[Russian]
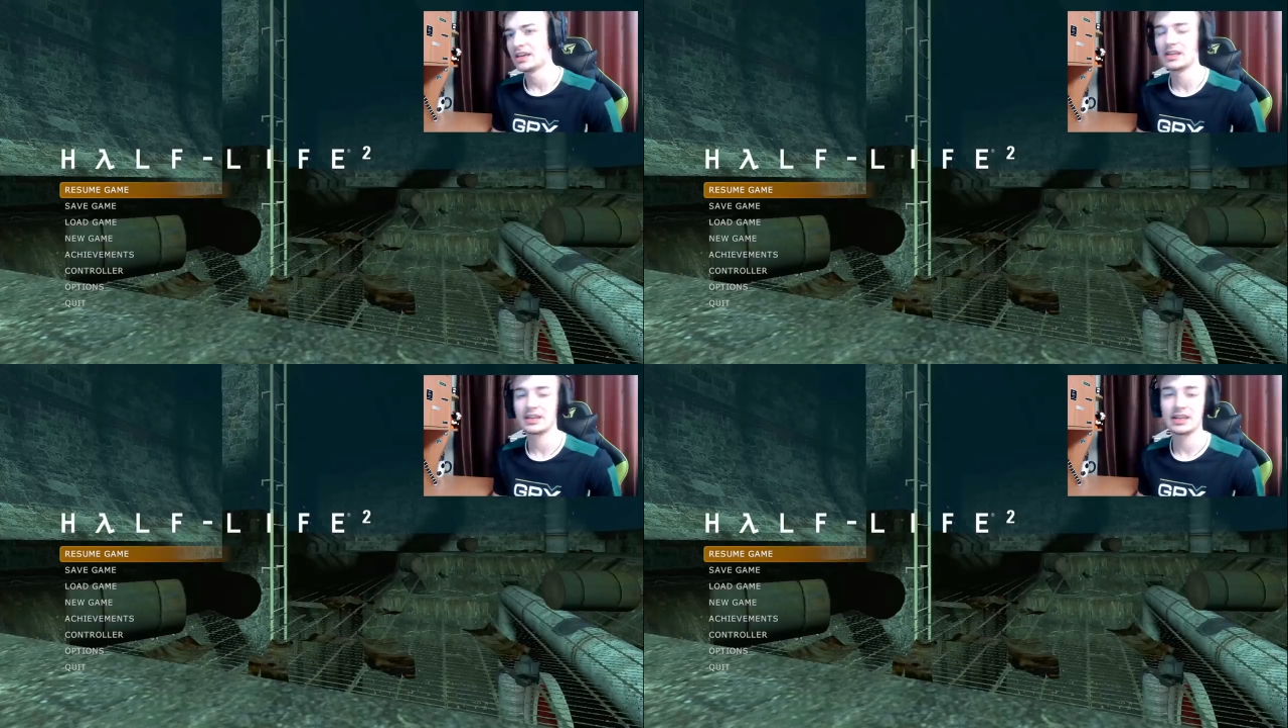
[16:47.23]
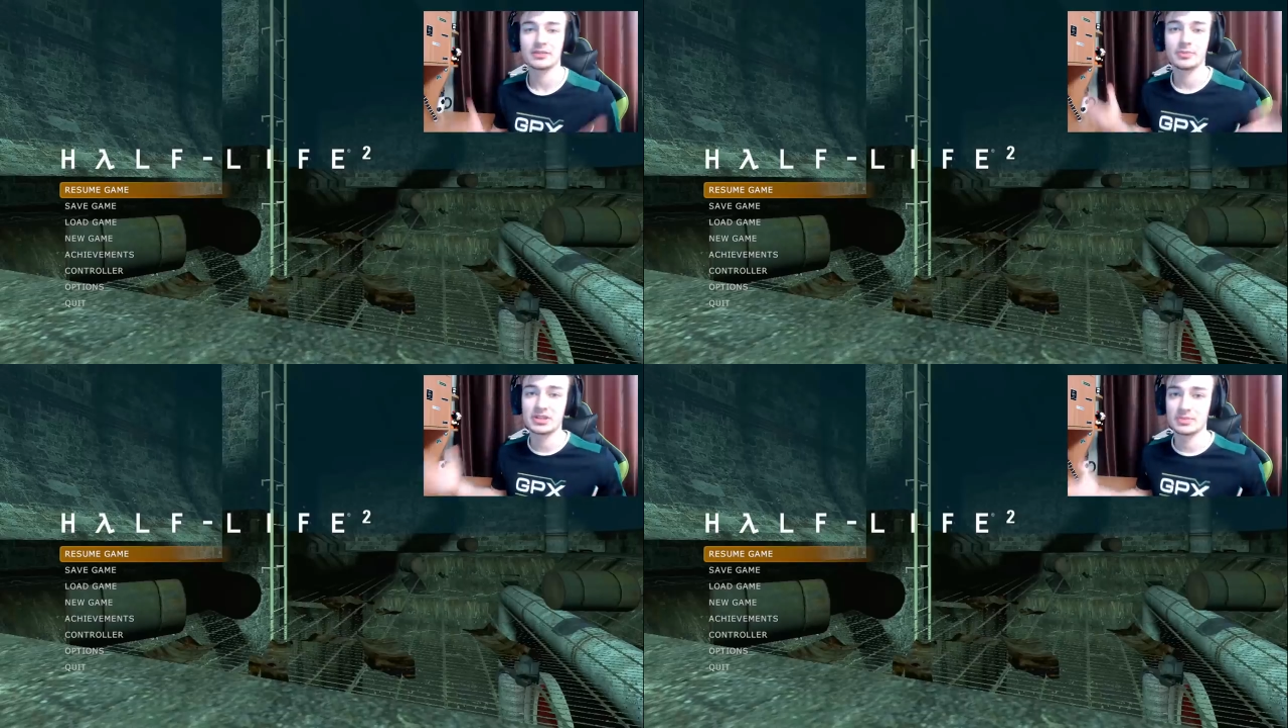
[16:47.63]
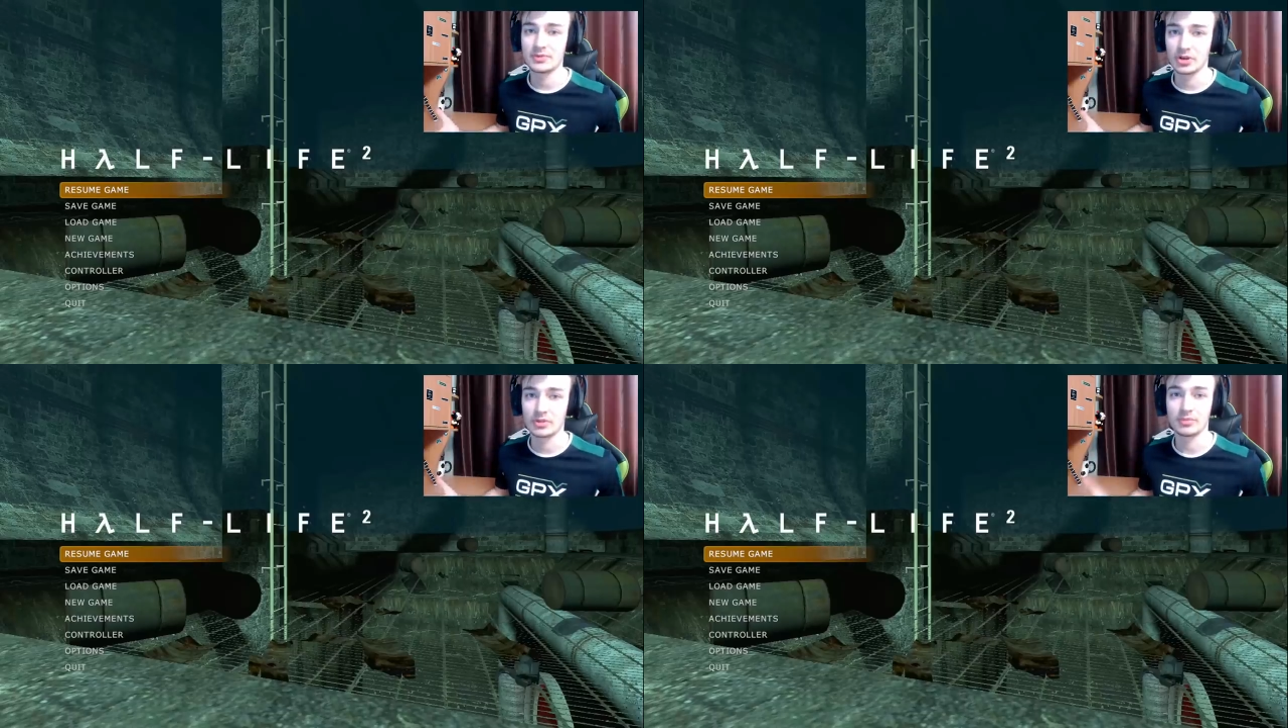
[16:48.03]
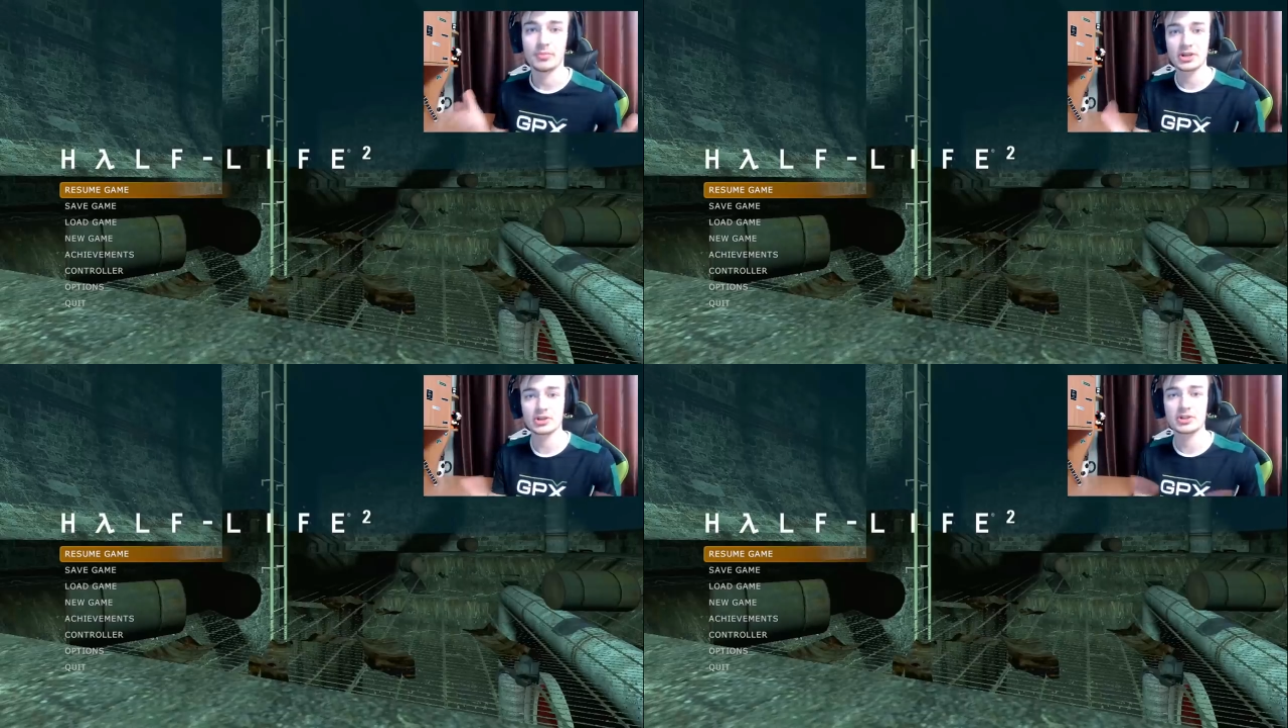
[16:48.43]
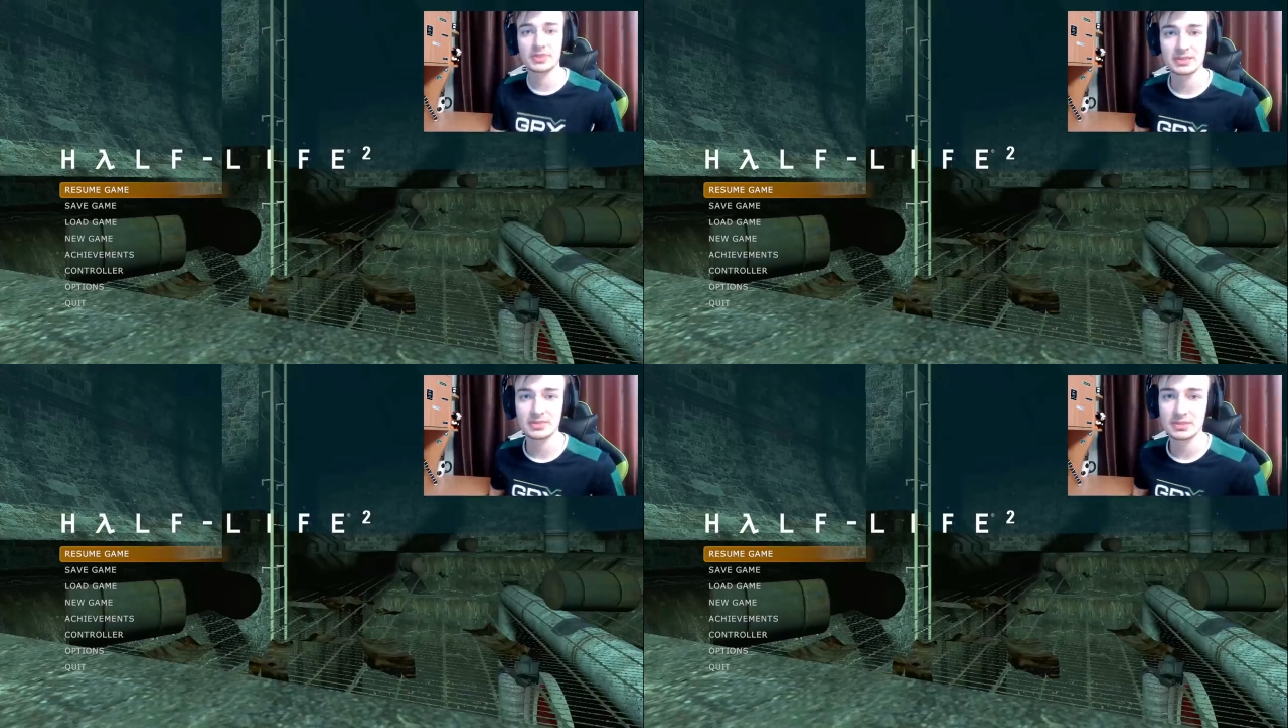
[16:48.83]
на этом, в принципе, все. Большое
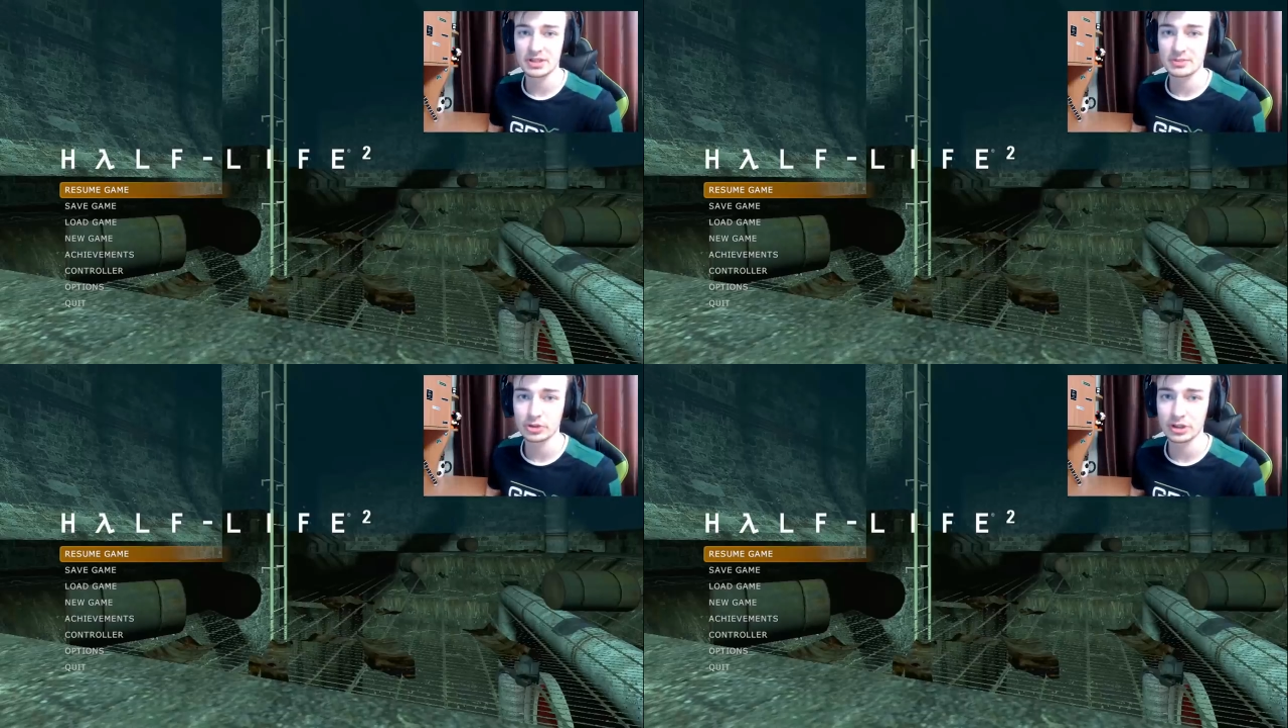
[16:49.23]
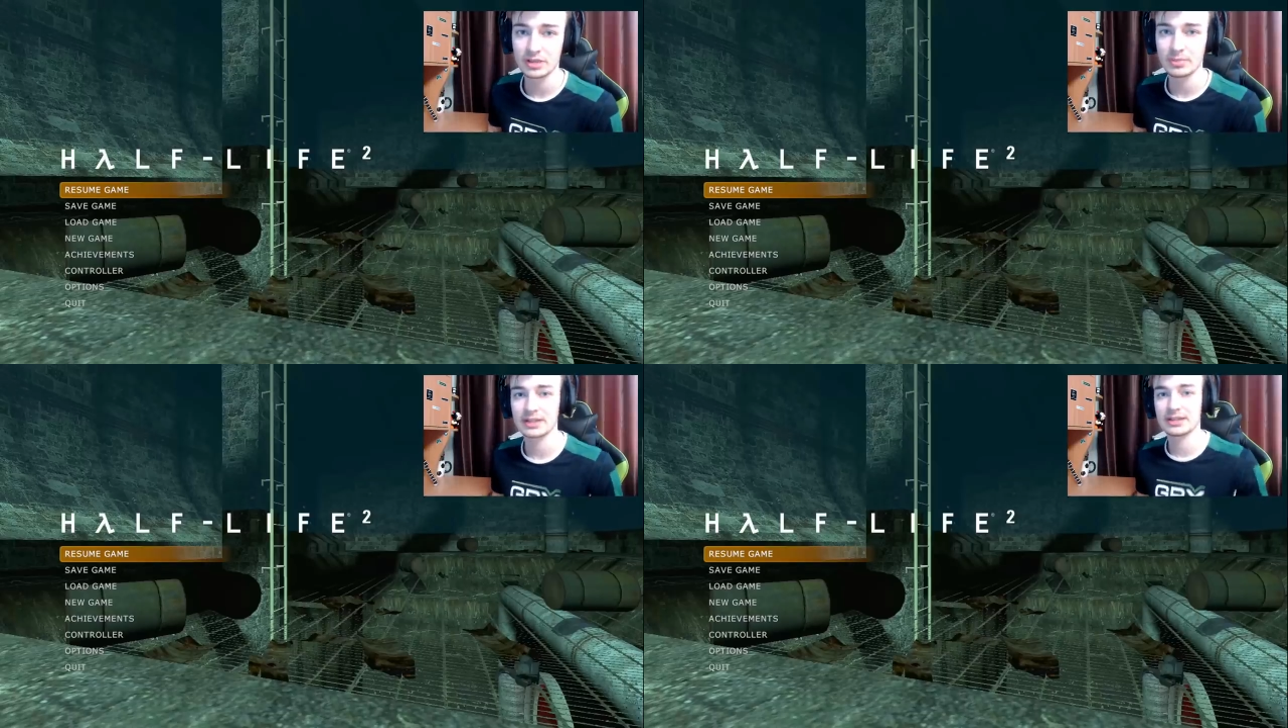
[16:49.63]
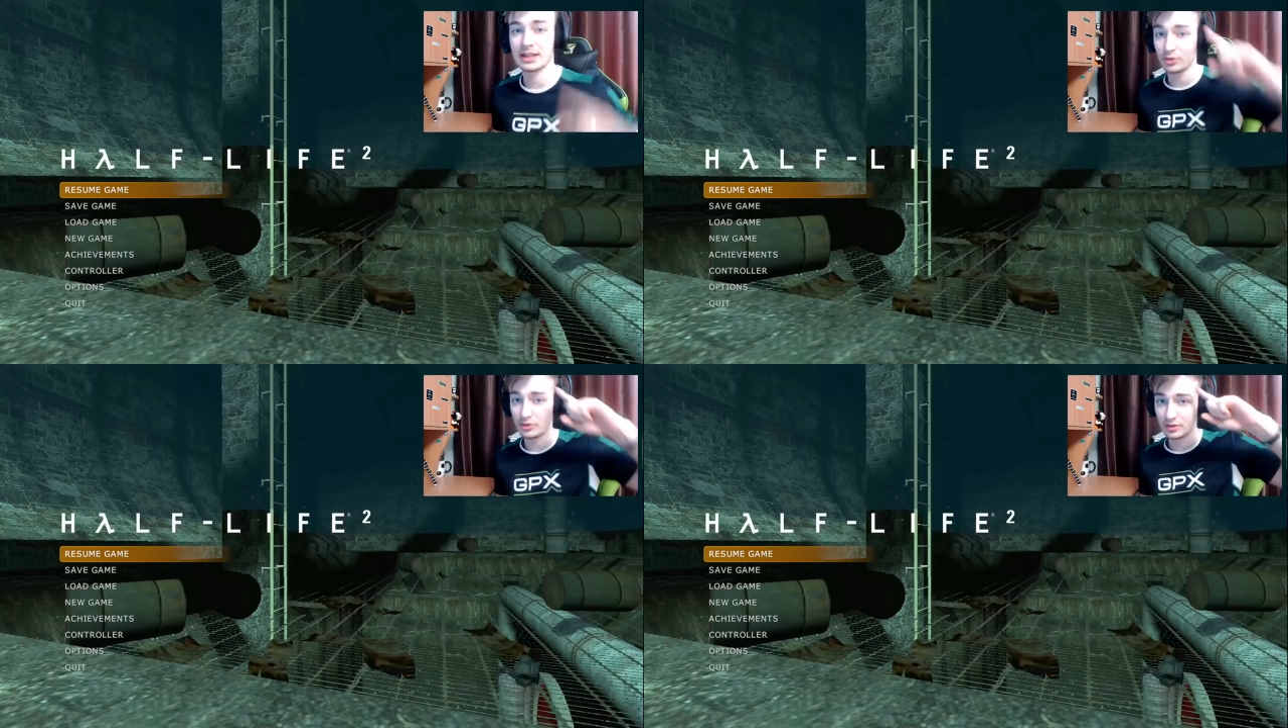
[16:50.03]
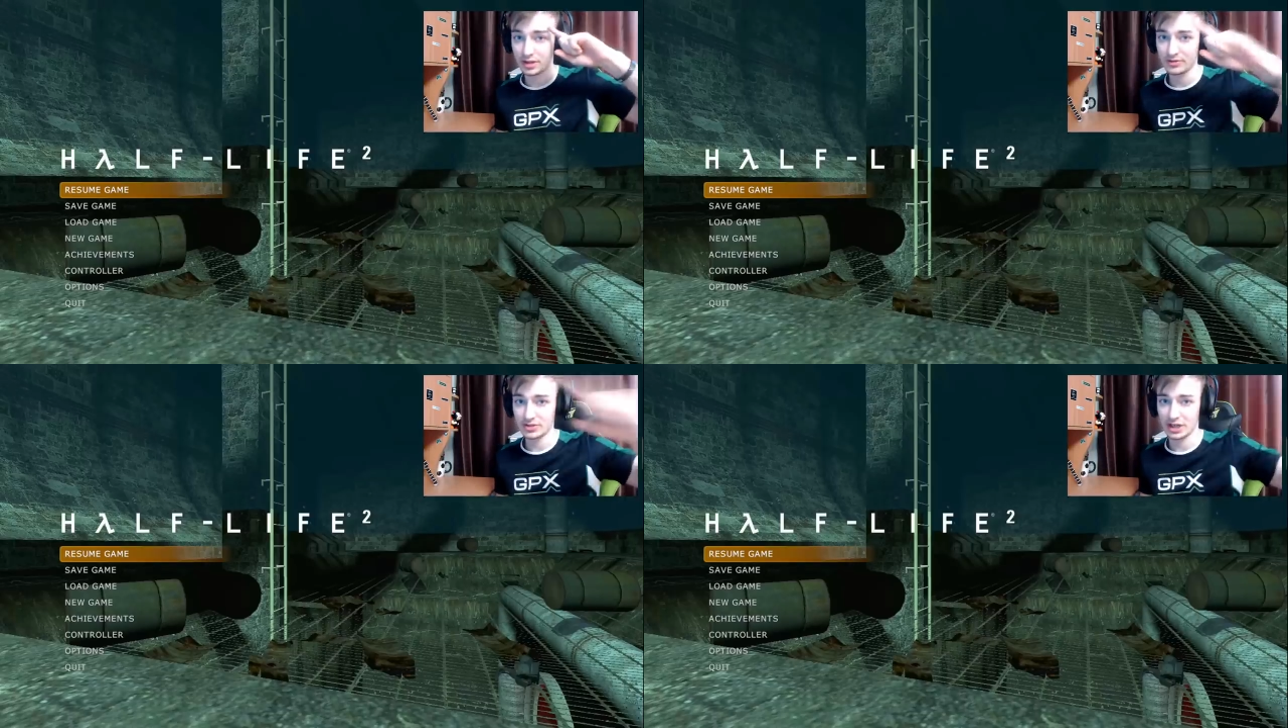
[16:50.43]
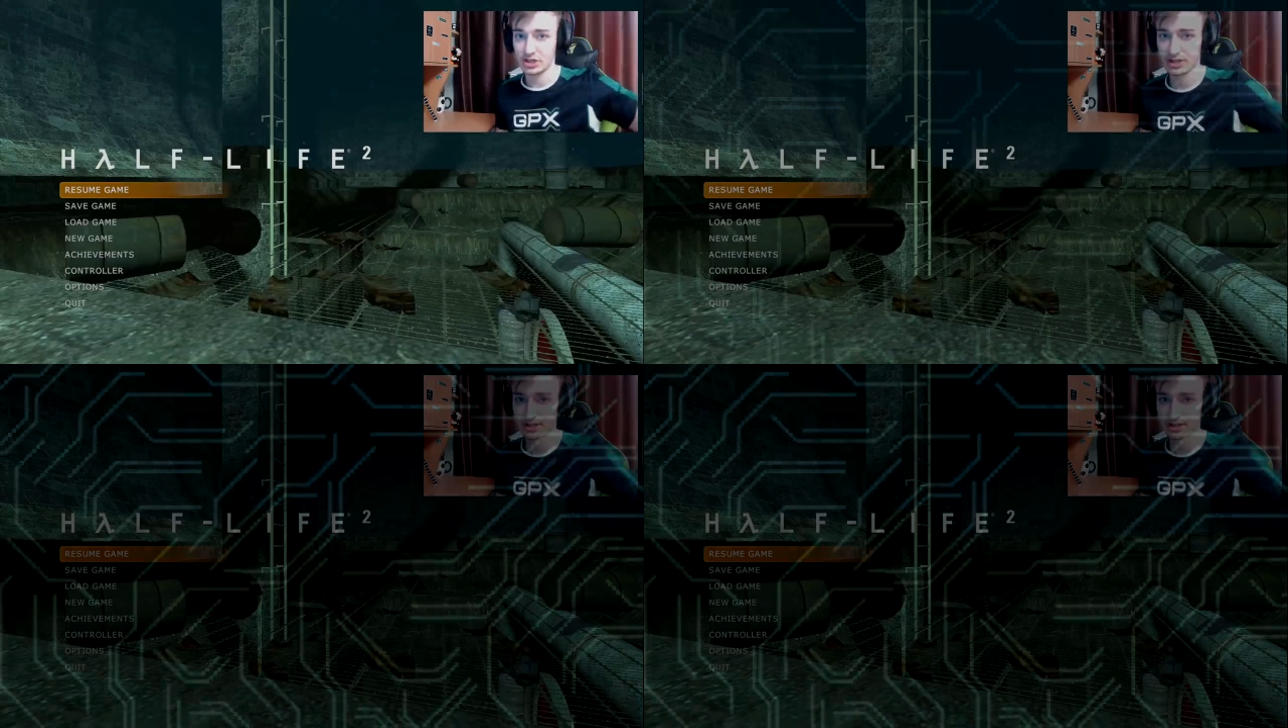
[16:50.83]
спасибо за просмотр, ребят. До новых встреч.